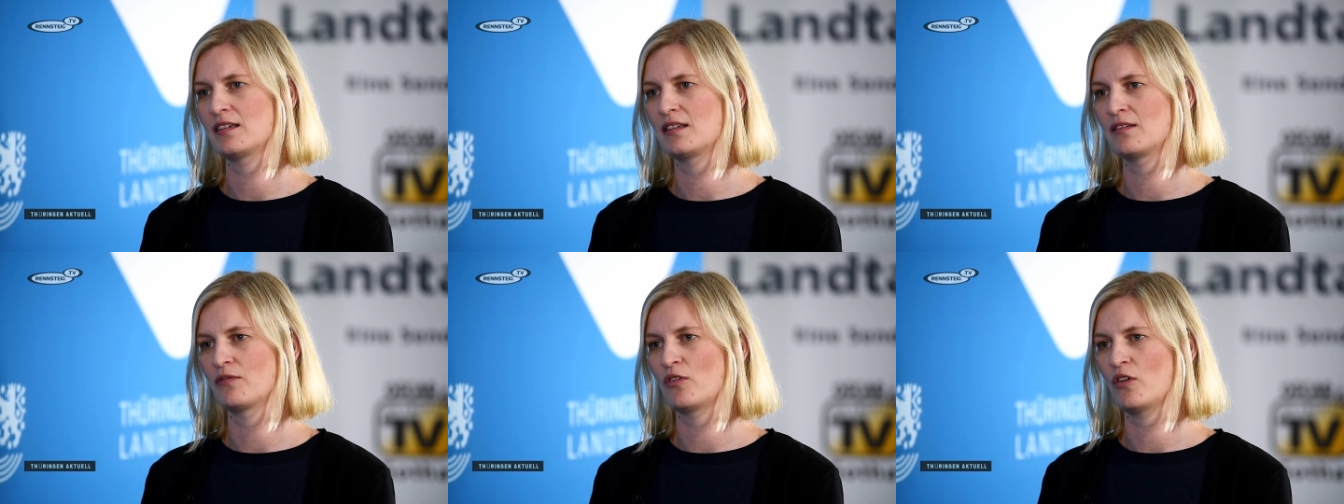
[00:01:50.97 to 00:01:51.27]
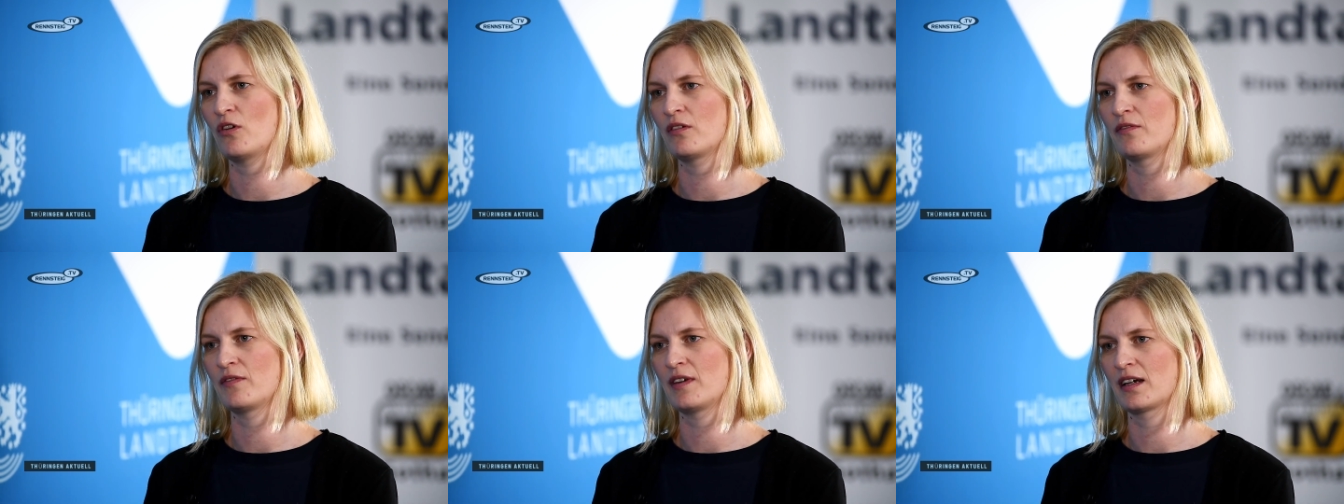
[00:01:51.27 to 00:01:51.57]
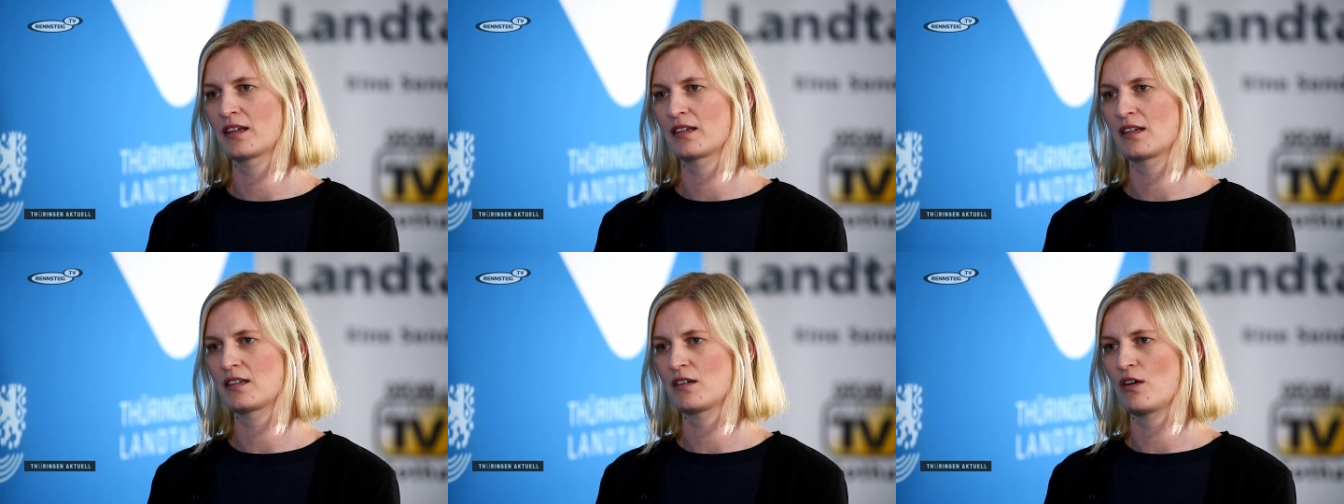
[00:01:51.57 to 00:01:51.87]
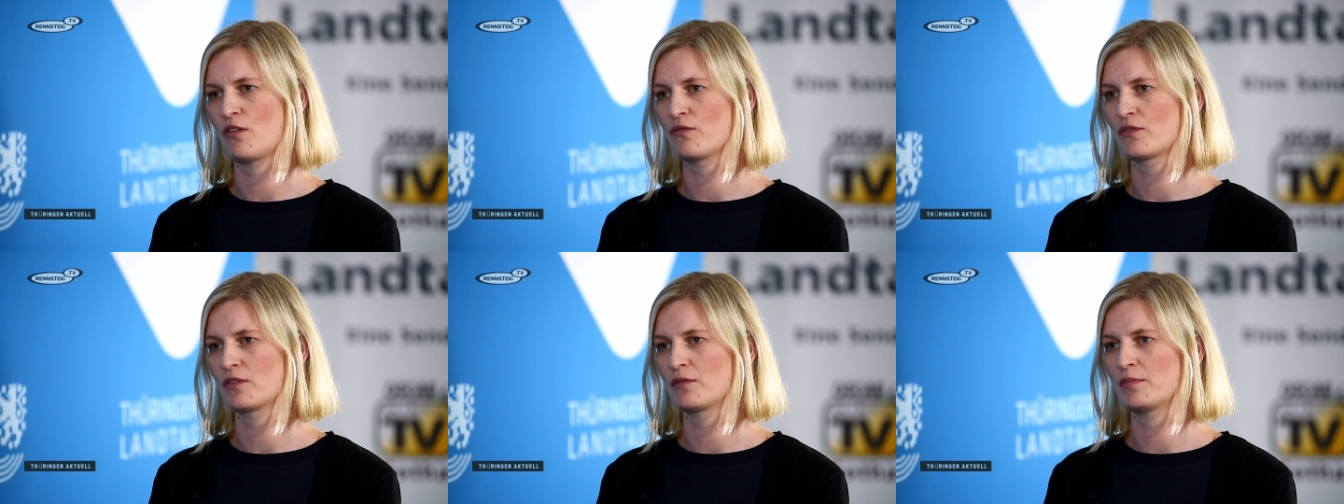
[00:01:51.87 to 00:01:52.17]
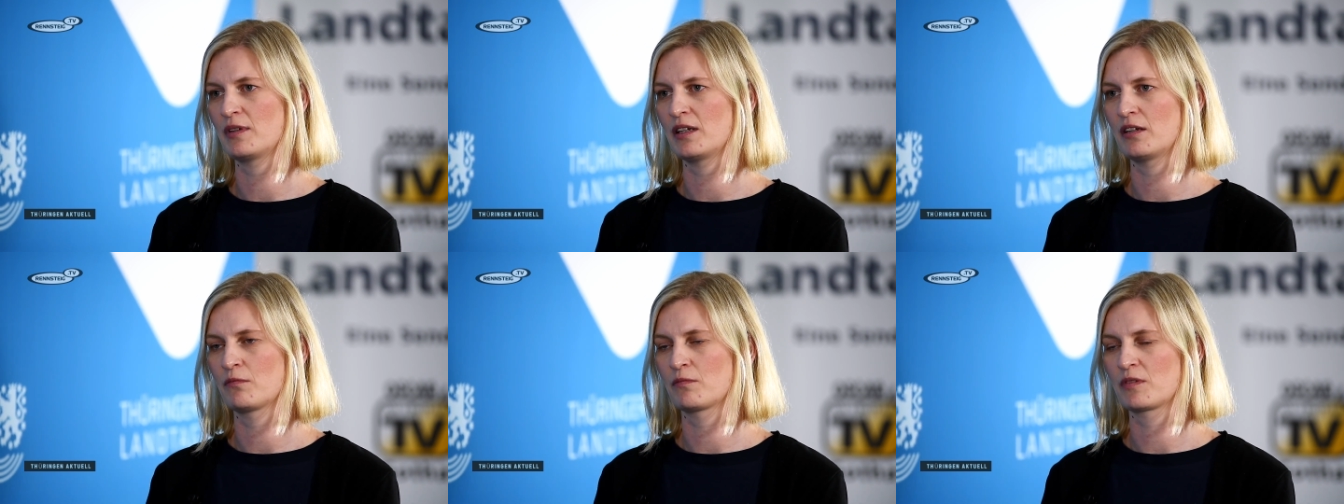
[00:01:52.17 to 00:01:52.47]
diese Woche während des
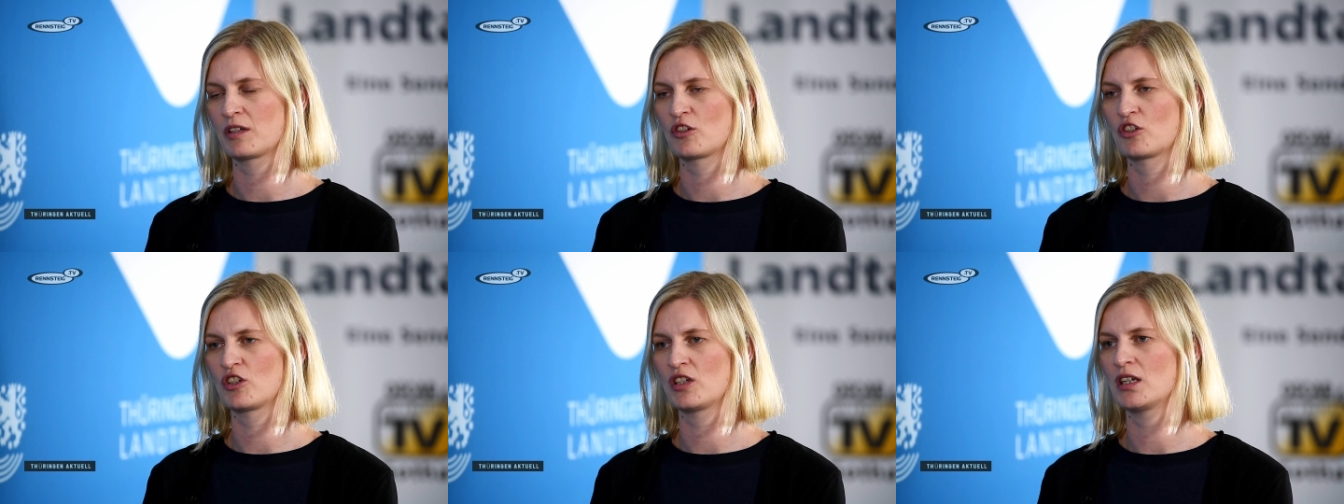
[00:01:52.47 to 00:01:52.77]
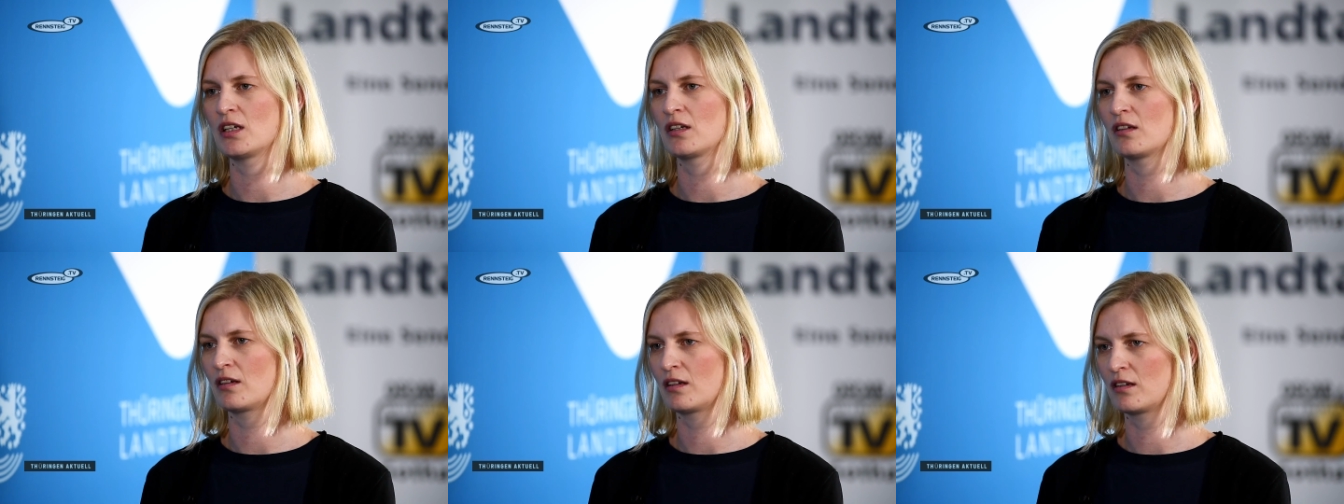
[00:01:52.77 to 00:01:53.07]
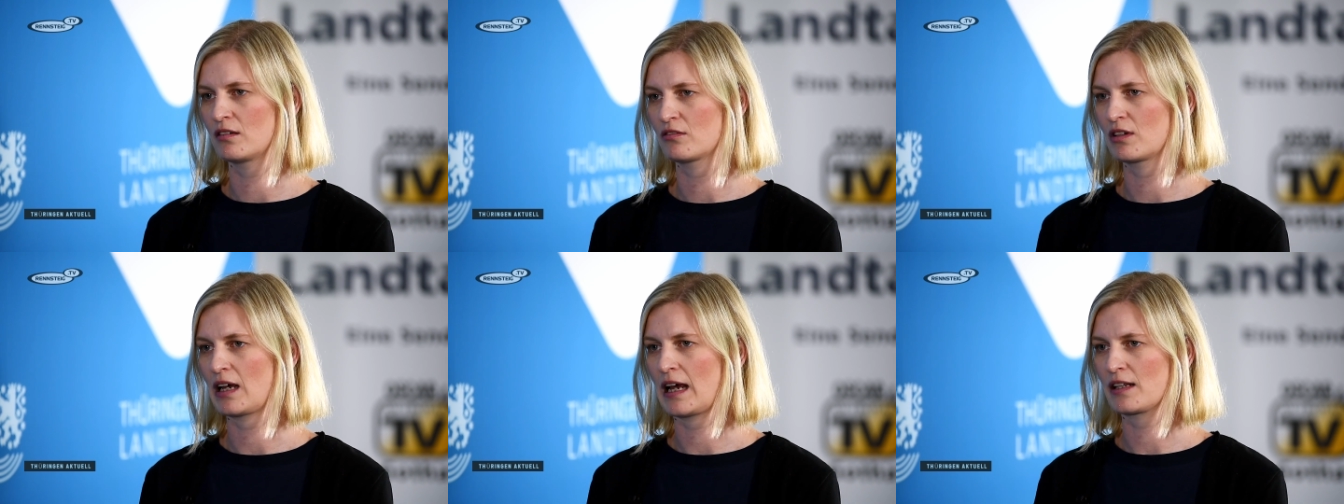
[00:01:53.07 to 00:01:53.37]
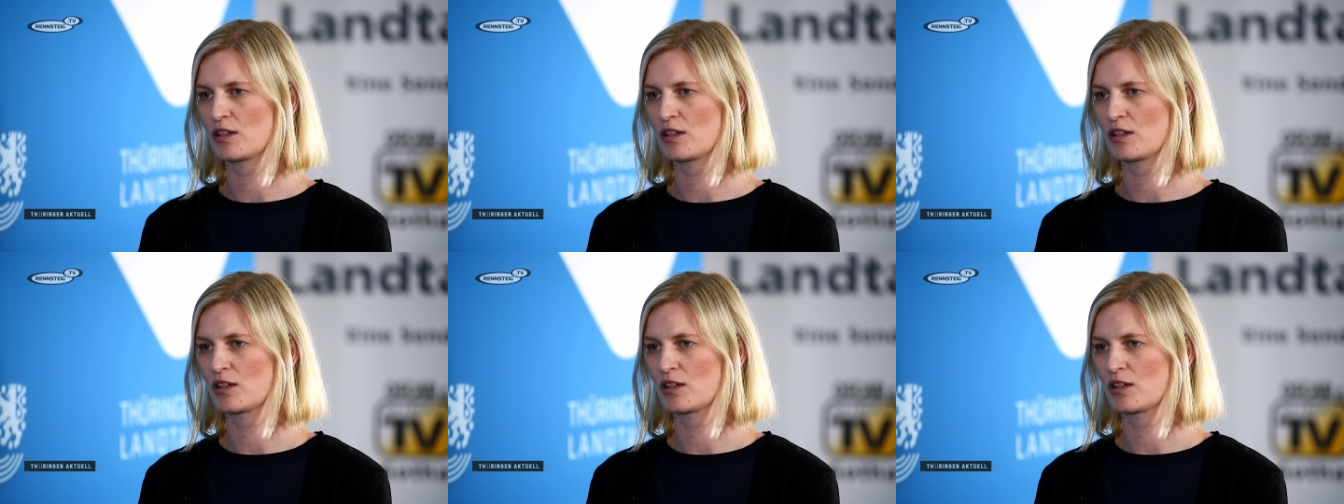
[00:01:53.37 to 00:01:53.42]
laufenden Plenums entschieden,